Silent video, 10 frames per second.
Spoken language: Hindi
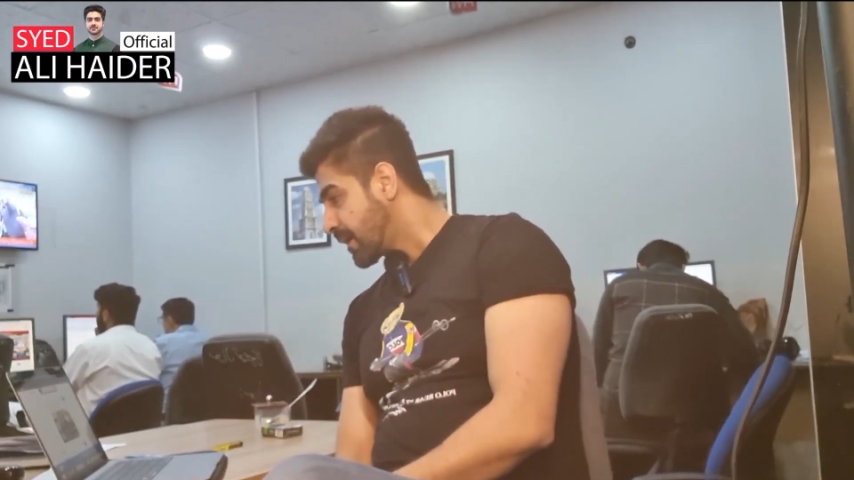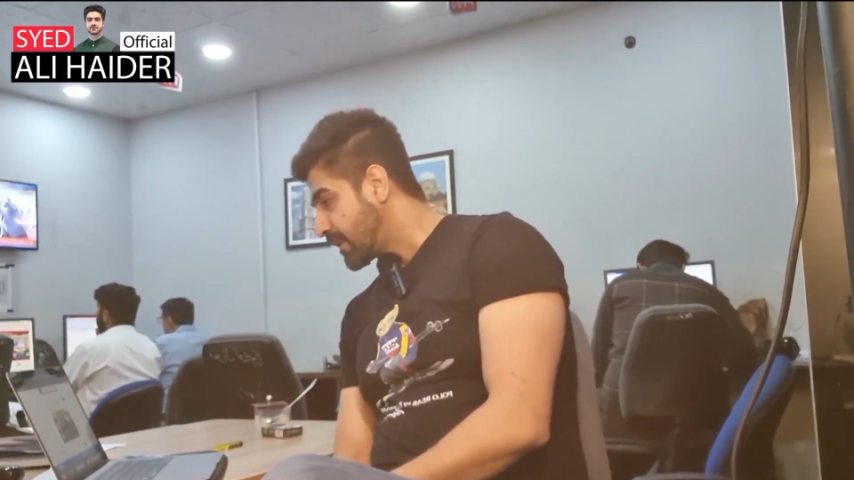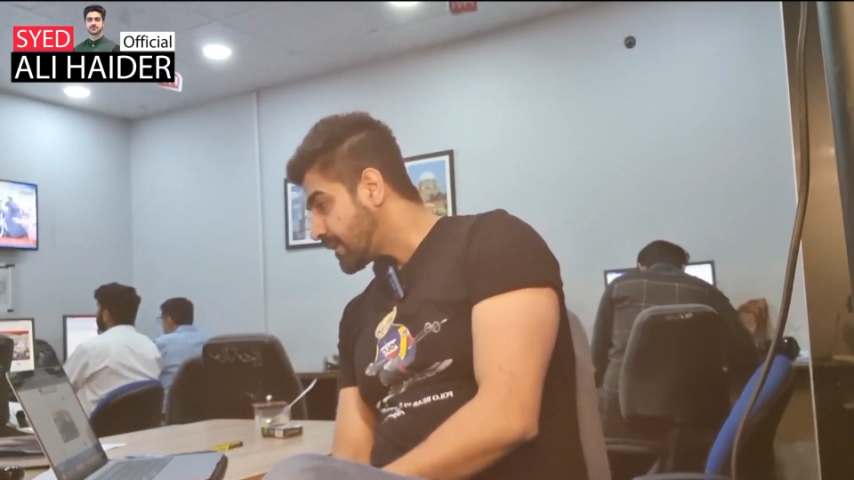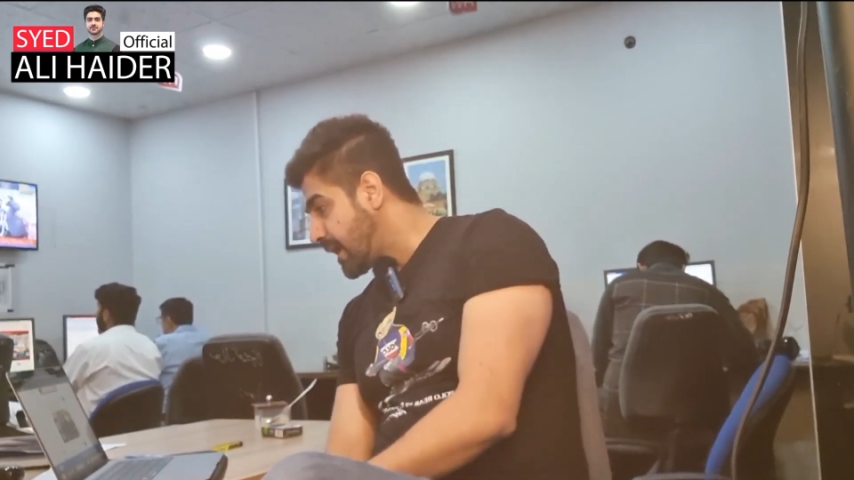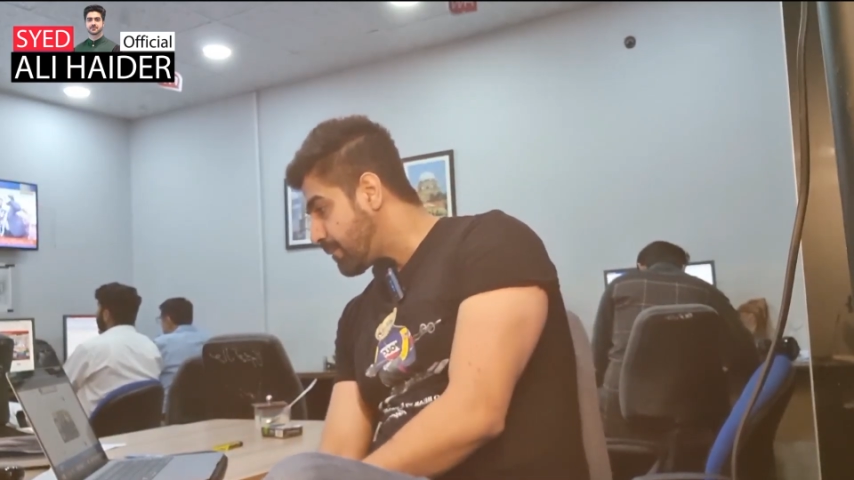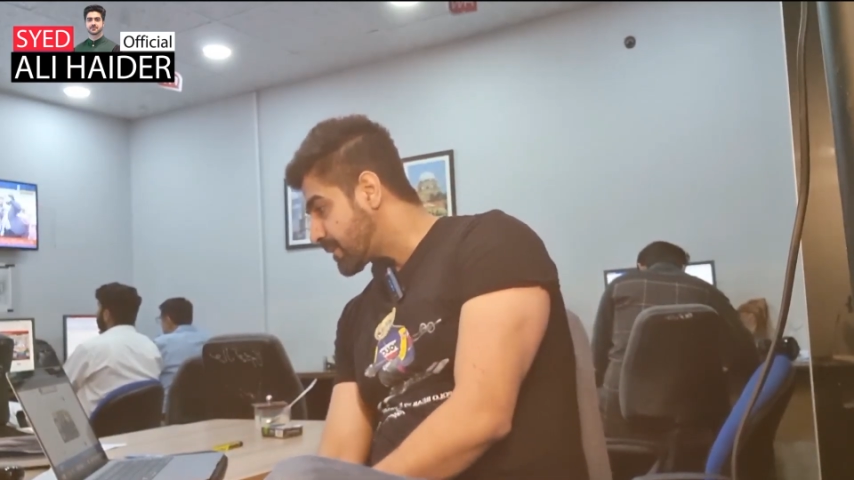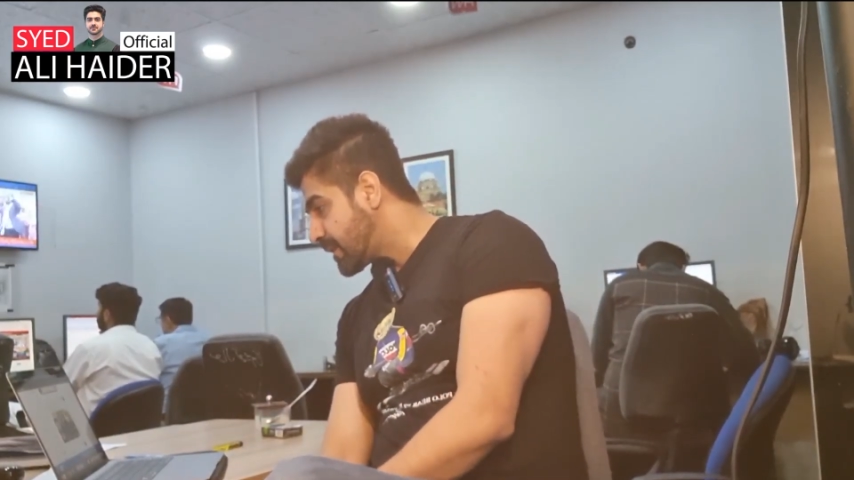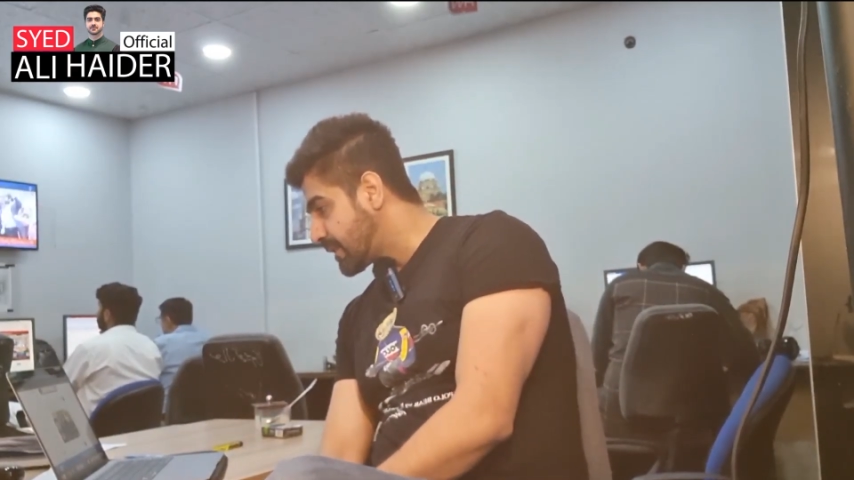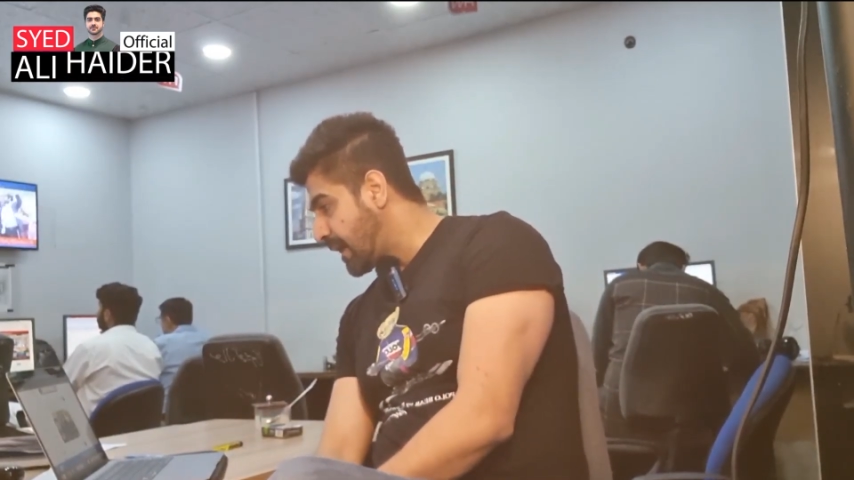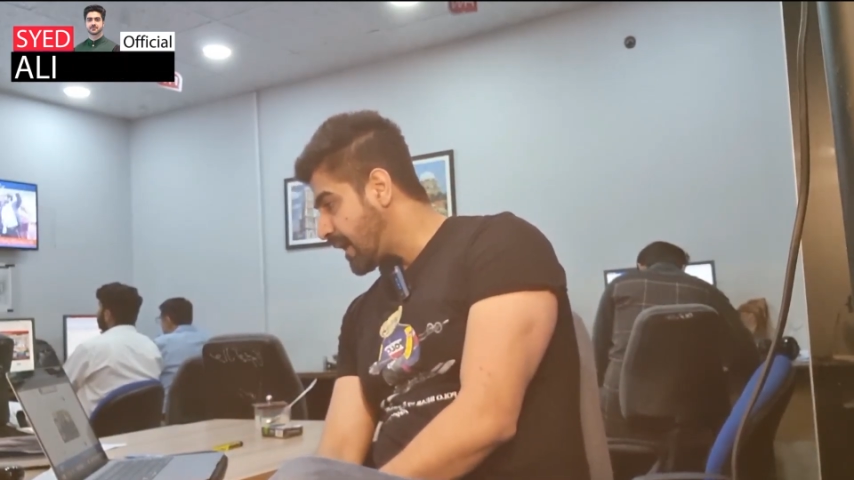गंदा है पर
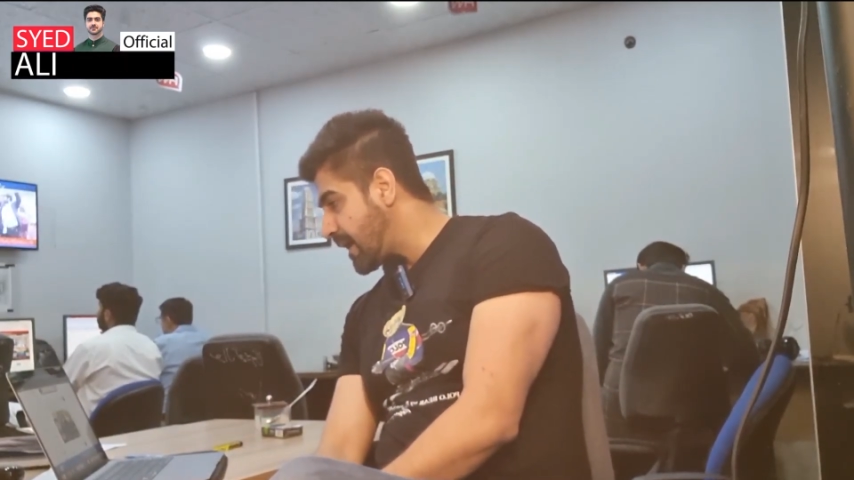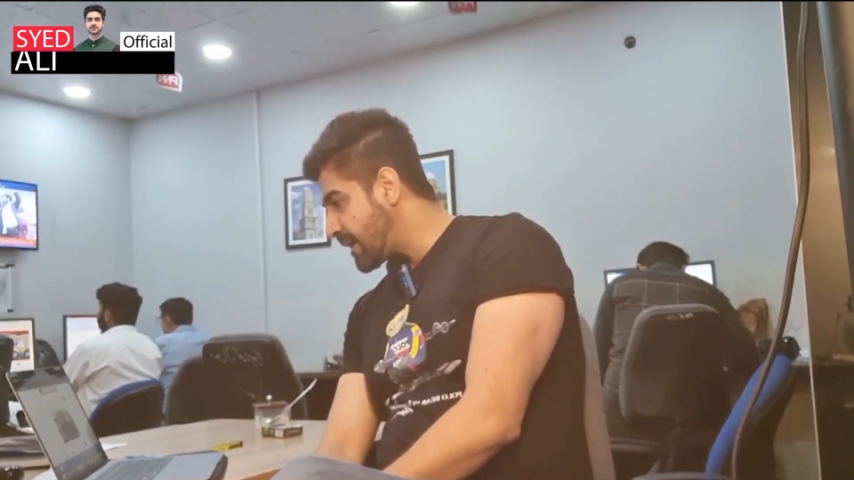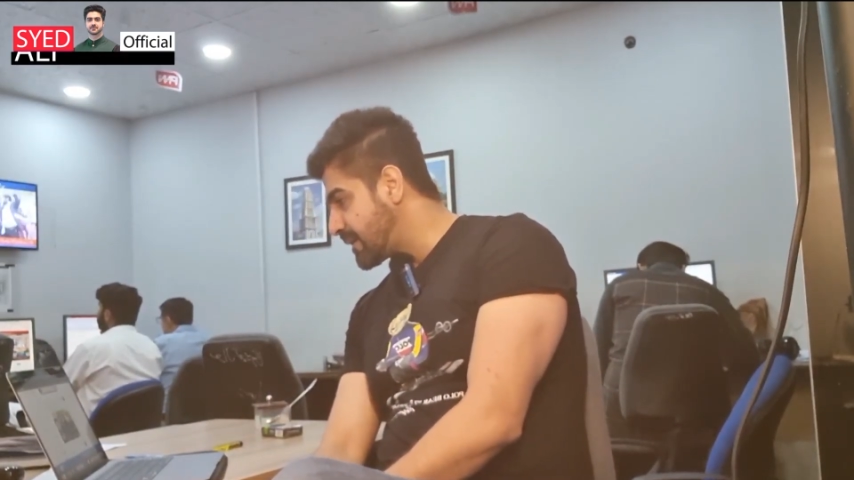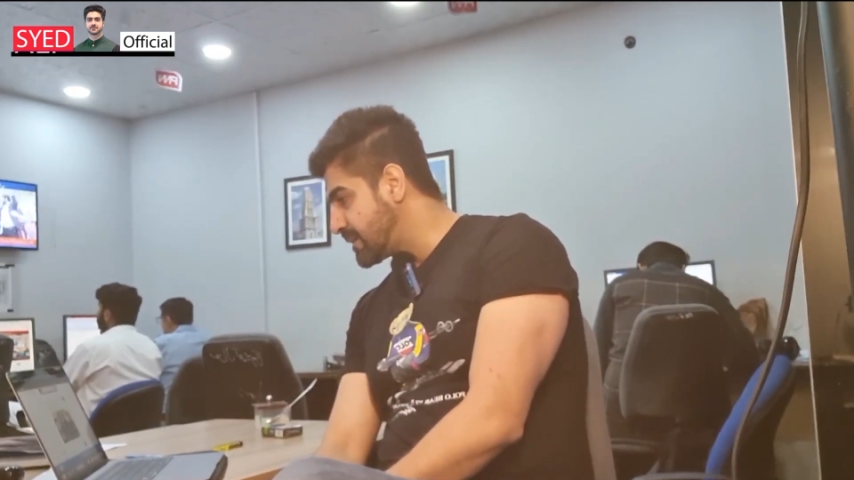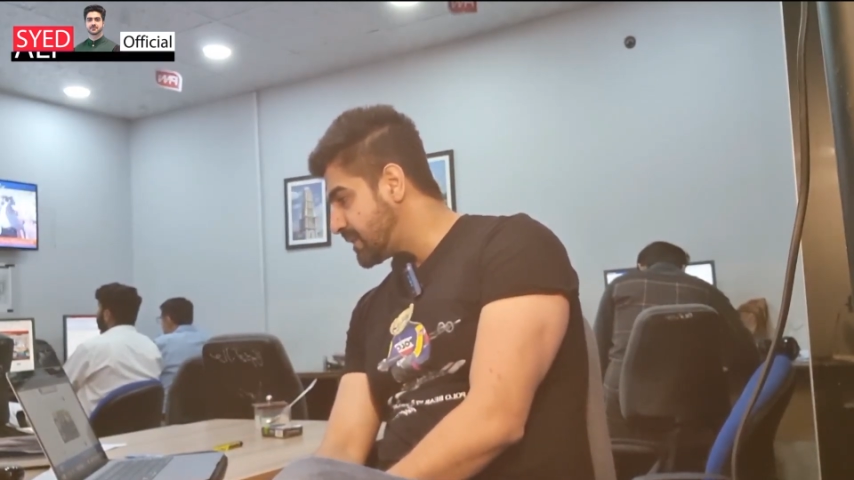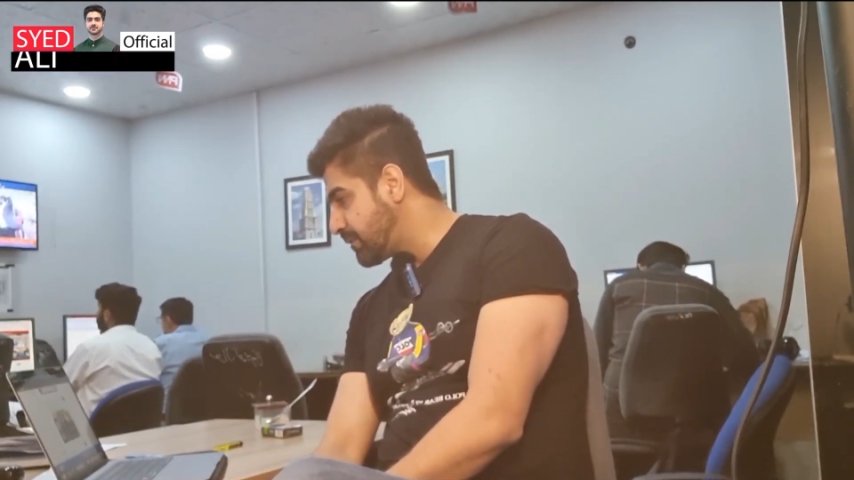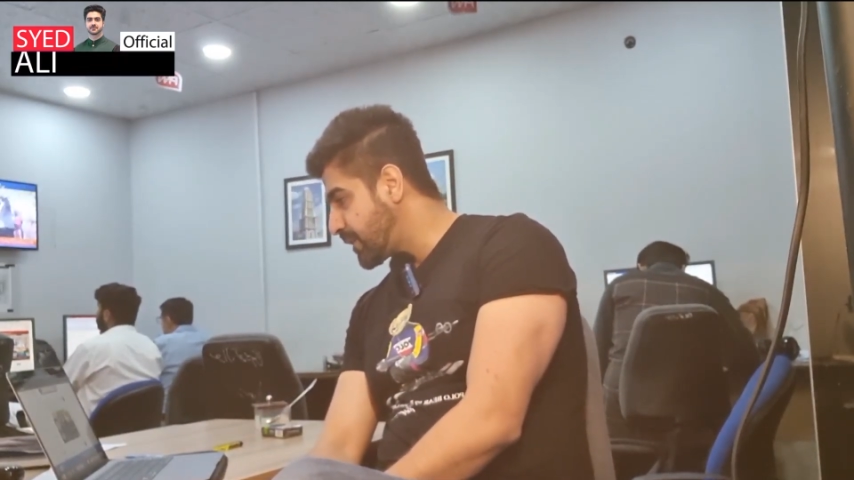धंधा है डीसी